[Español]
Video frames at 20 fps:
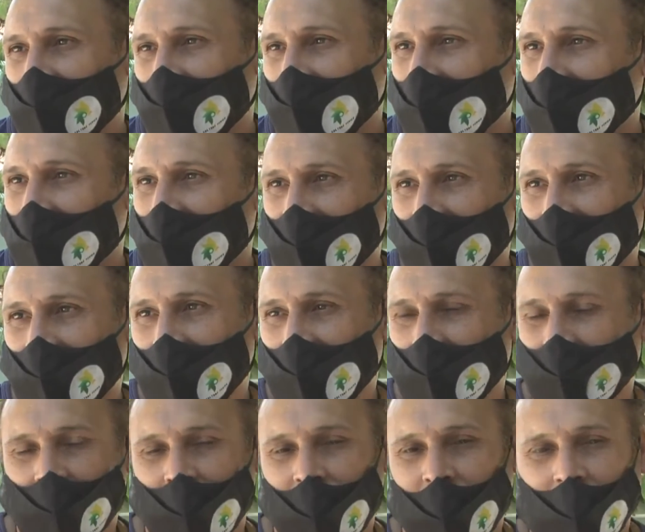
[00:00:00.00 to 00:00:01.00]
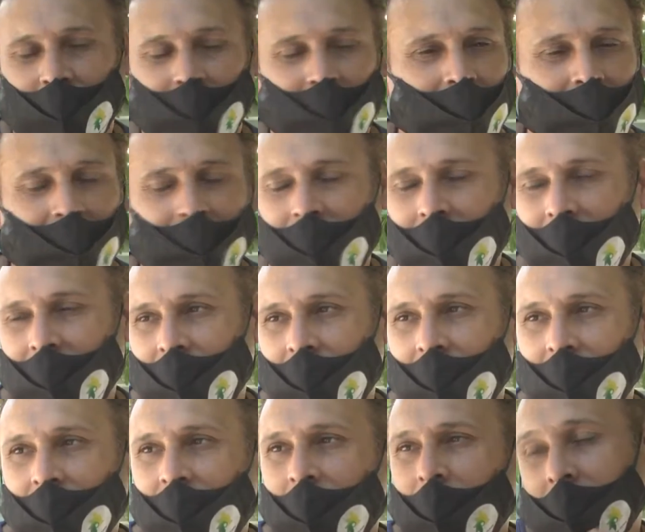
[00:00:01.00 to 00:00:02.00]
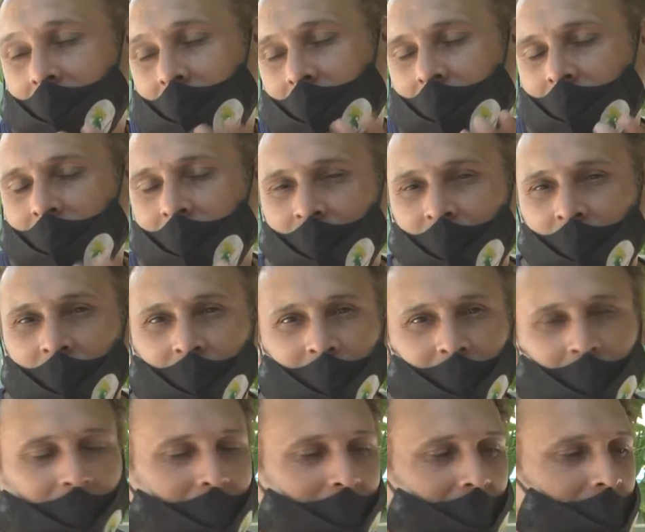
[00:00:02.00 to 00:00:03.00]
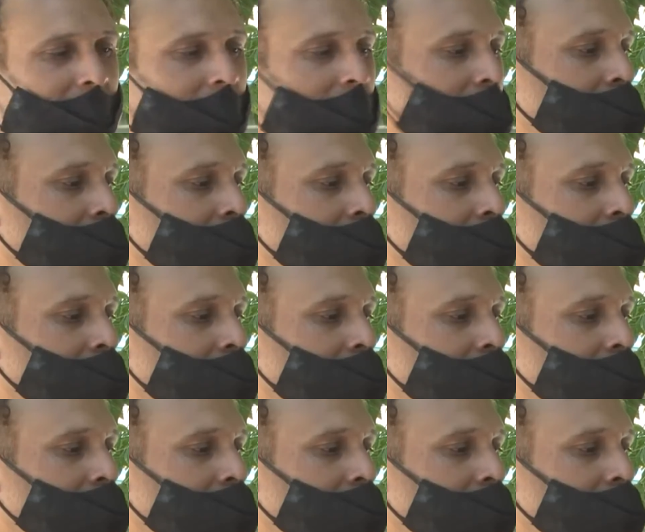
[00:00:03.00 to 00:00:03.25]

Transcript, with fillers: y ahora el corso virtual, el festival virtual